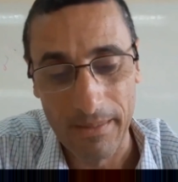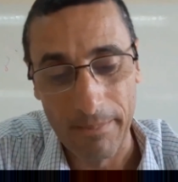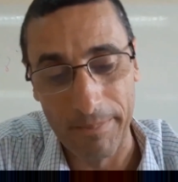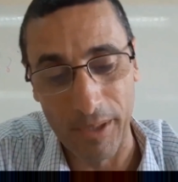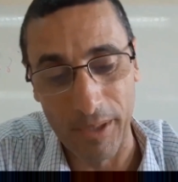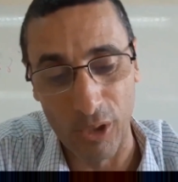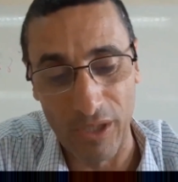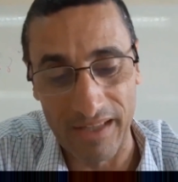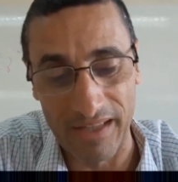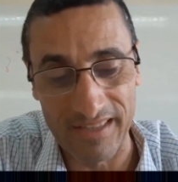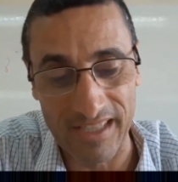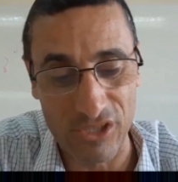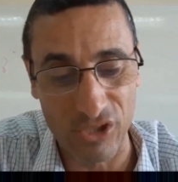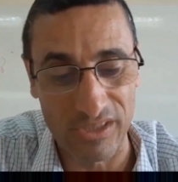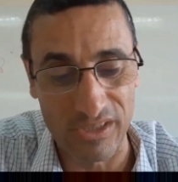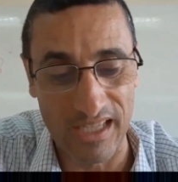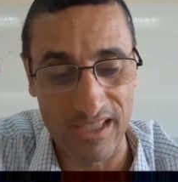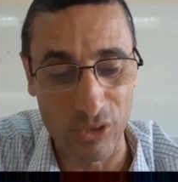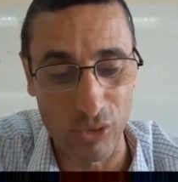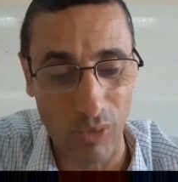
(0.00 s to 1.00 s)
Pero la has
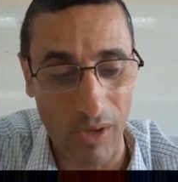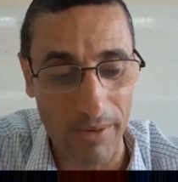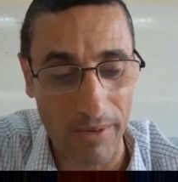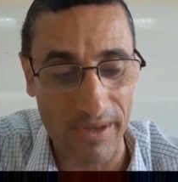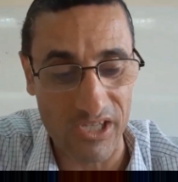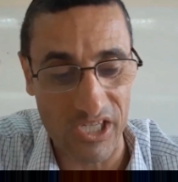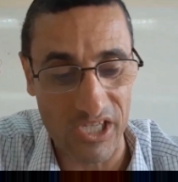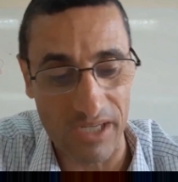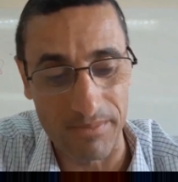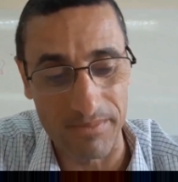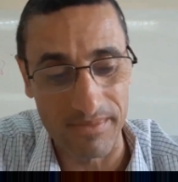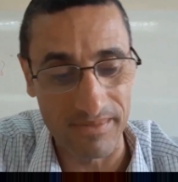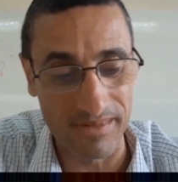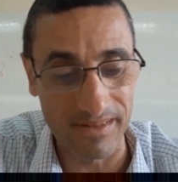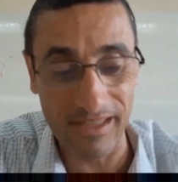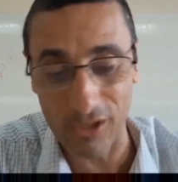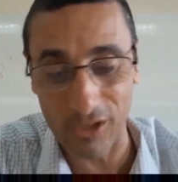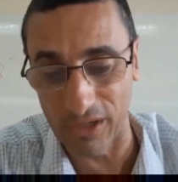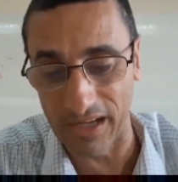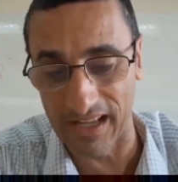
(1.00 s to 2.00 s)
hecho tan suave, Ayem
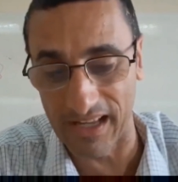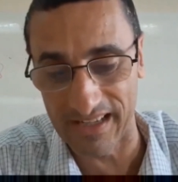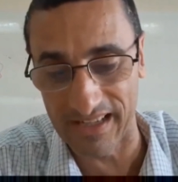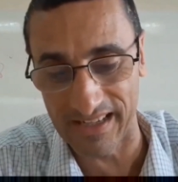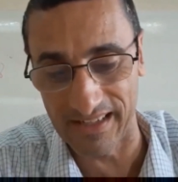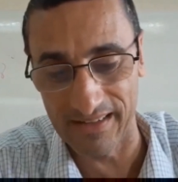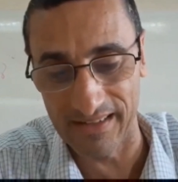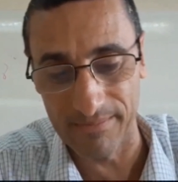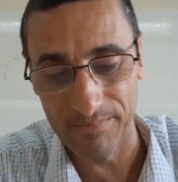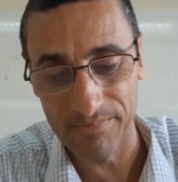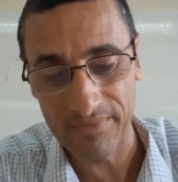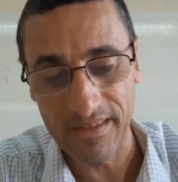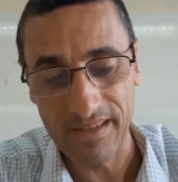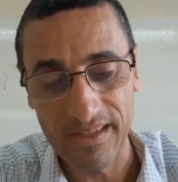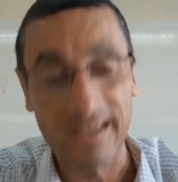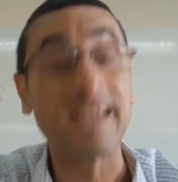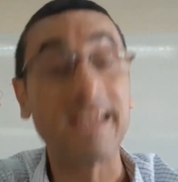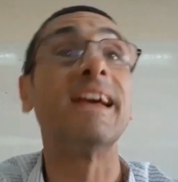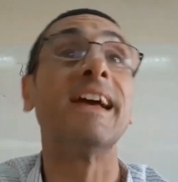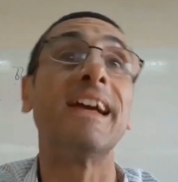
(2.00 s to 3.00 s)
dijo el ángel.
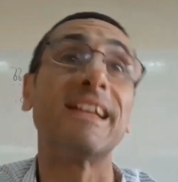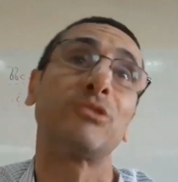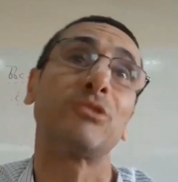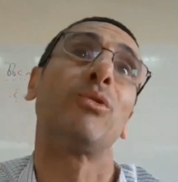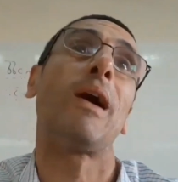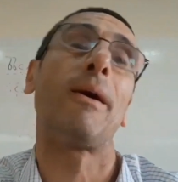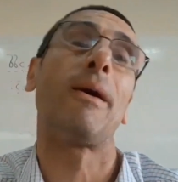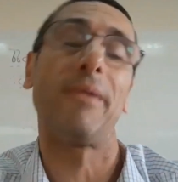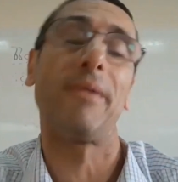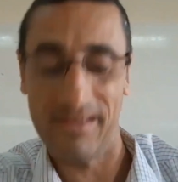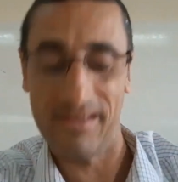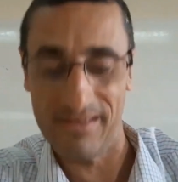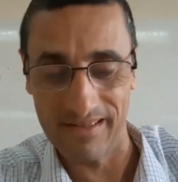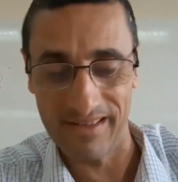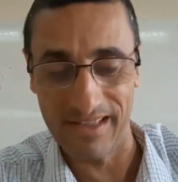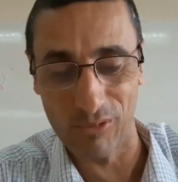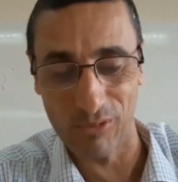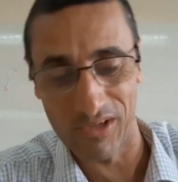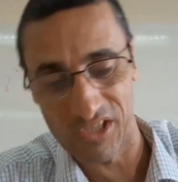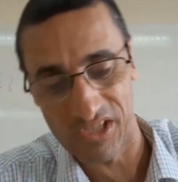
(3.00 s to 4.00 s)
Es suave,
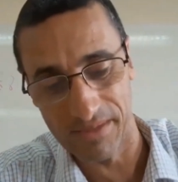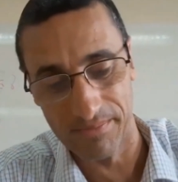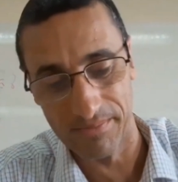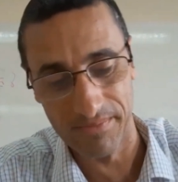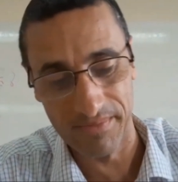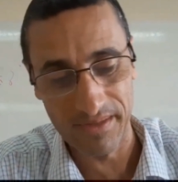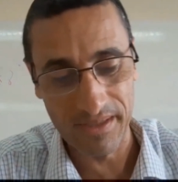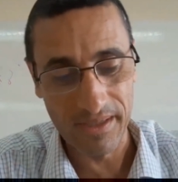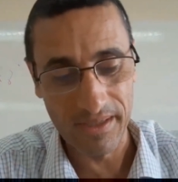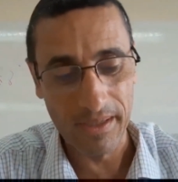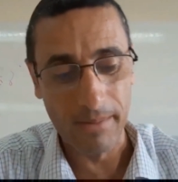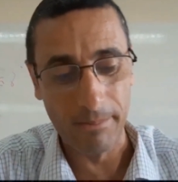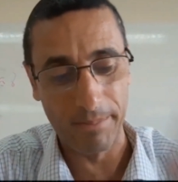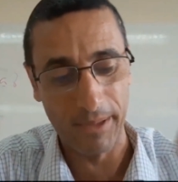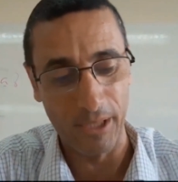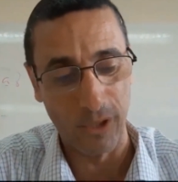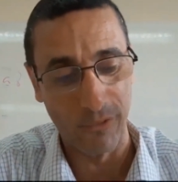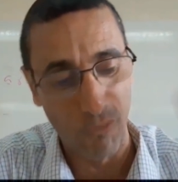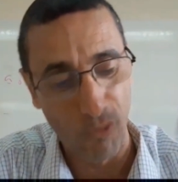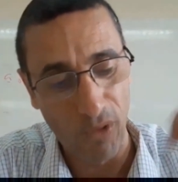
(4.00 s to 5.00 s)
dijo Ayem
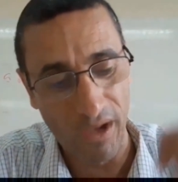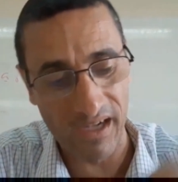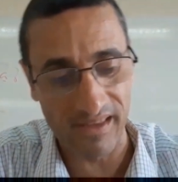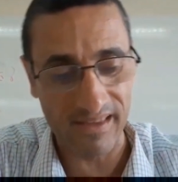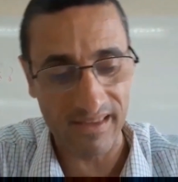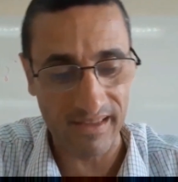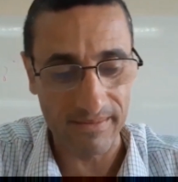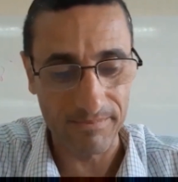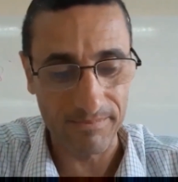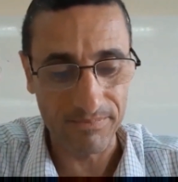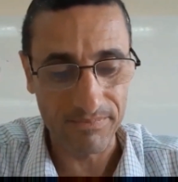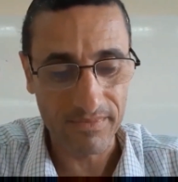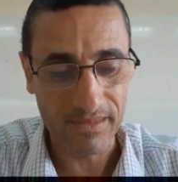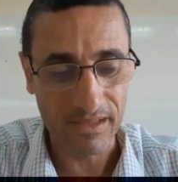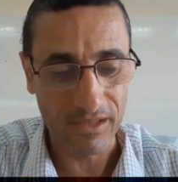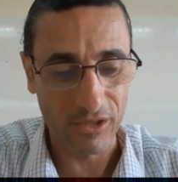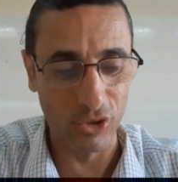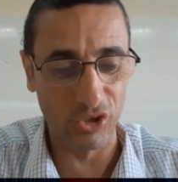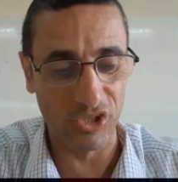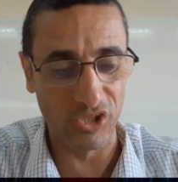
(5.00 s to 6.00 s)
pero fuerte.
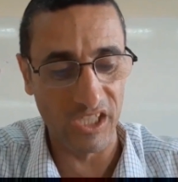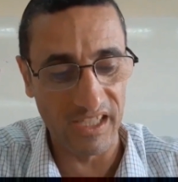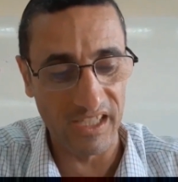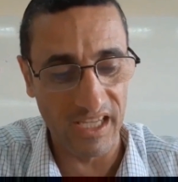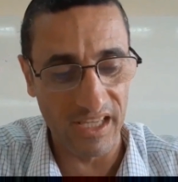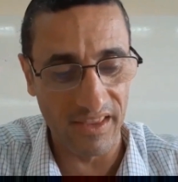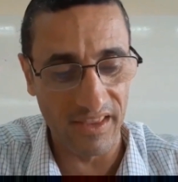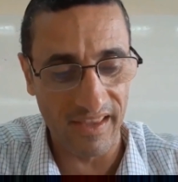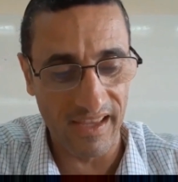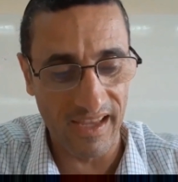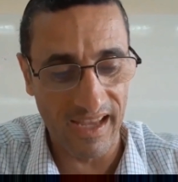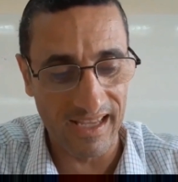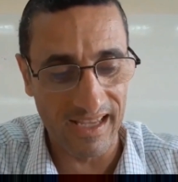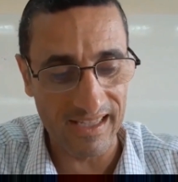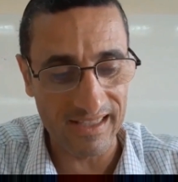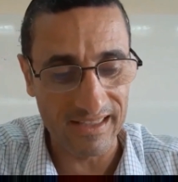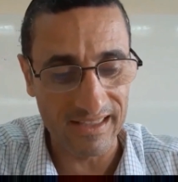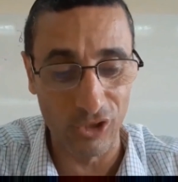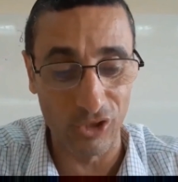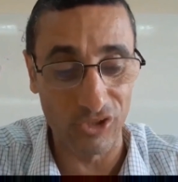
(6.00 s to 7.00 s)
No tiene
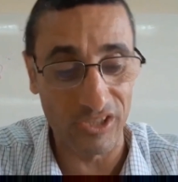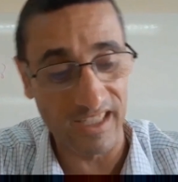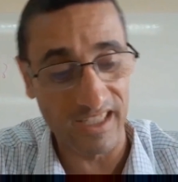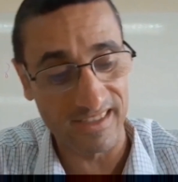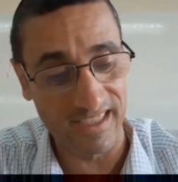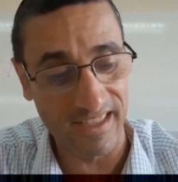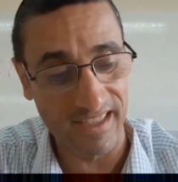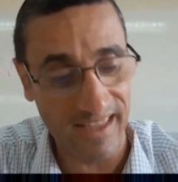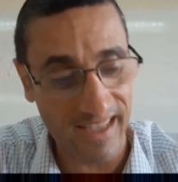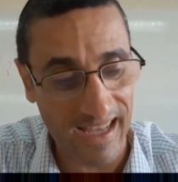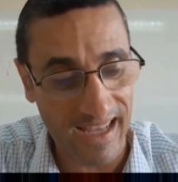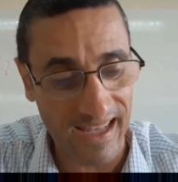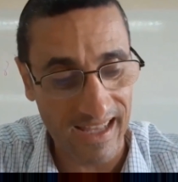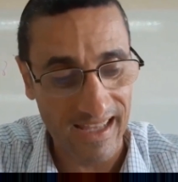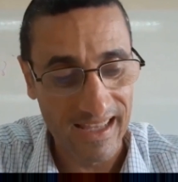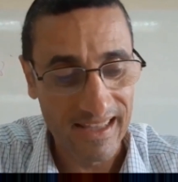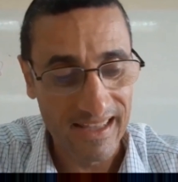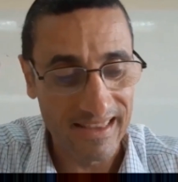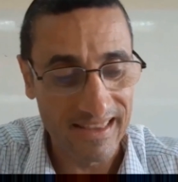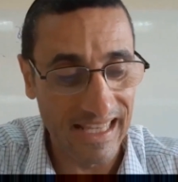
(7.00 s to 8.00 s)
idea, no tienes
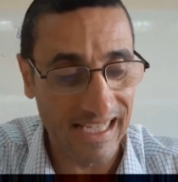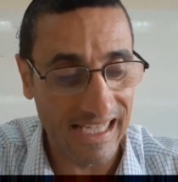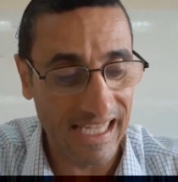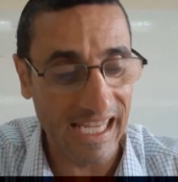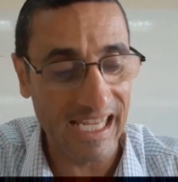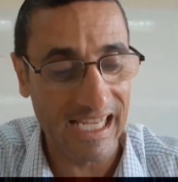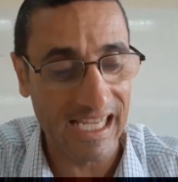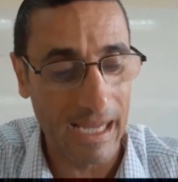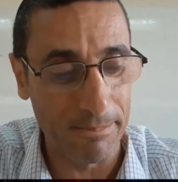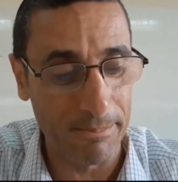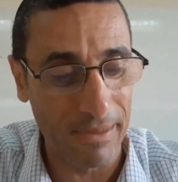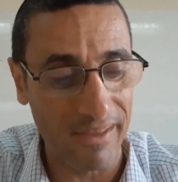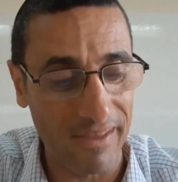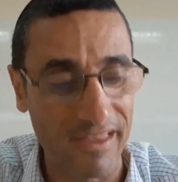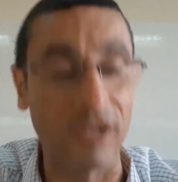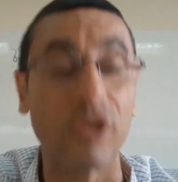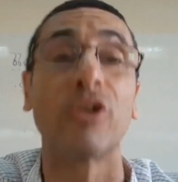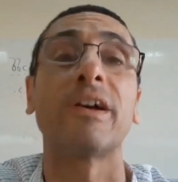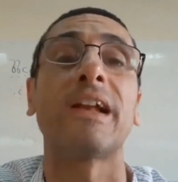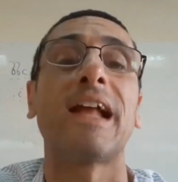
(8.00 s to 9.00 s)
idea de qué es capaz
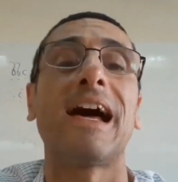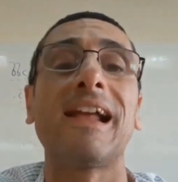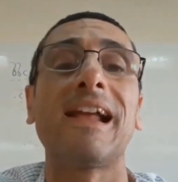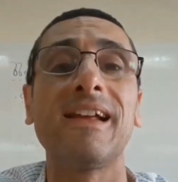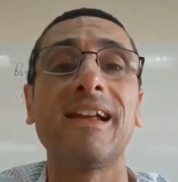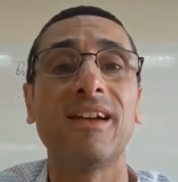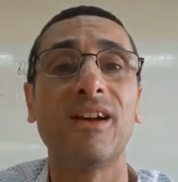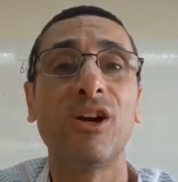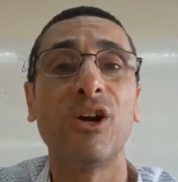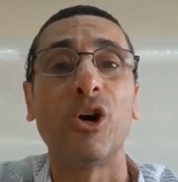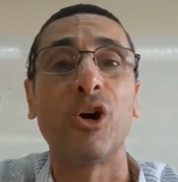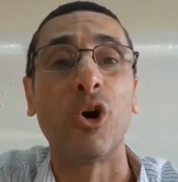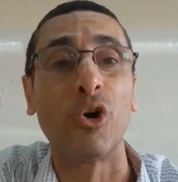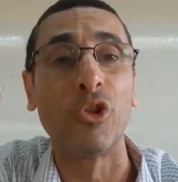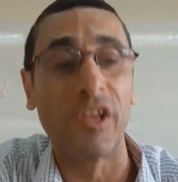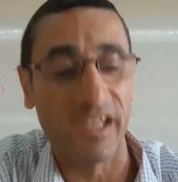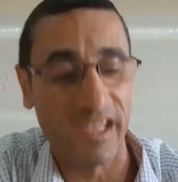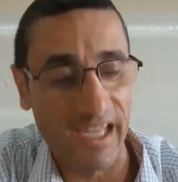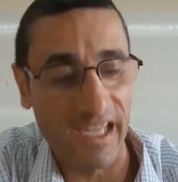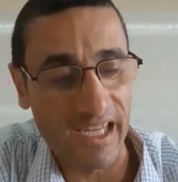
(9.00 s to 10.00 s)
de lograr o
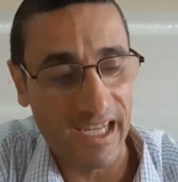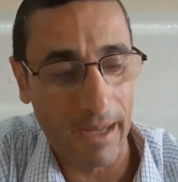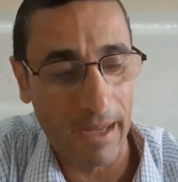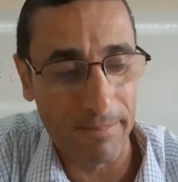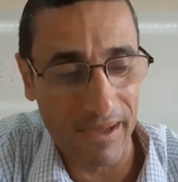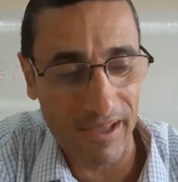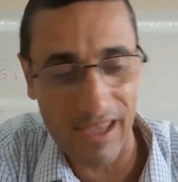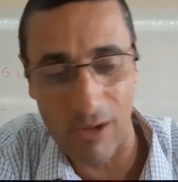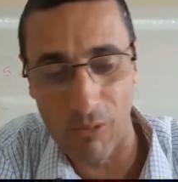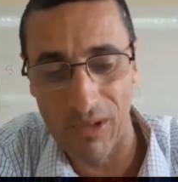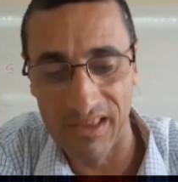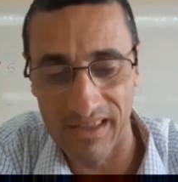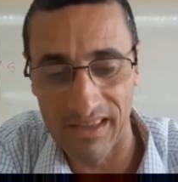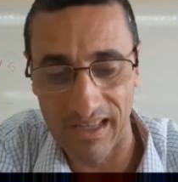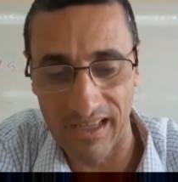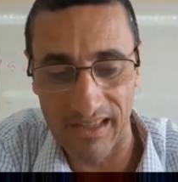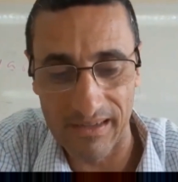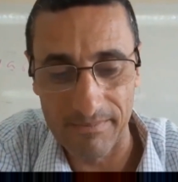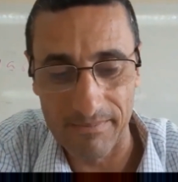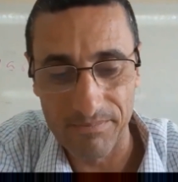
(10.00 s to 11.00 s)
de qué es capaz de
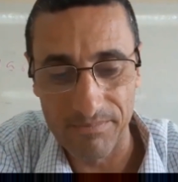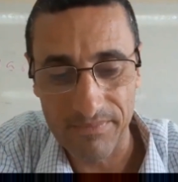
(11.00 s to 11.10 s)
aguantar.